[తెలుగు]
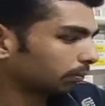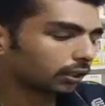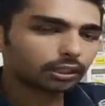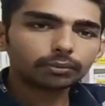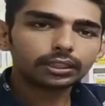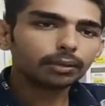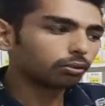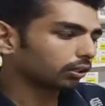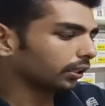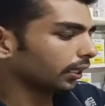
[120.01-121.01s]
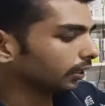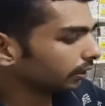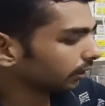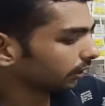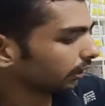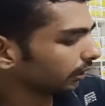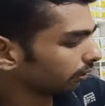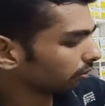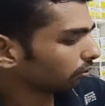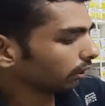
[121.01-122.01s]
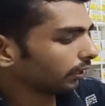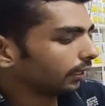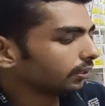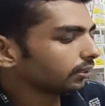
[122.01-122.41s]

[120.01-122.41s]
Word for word: మొత్తం సేమ్ ఉంది కానీ దీనికి ఒకటి లెన్స్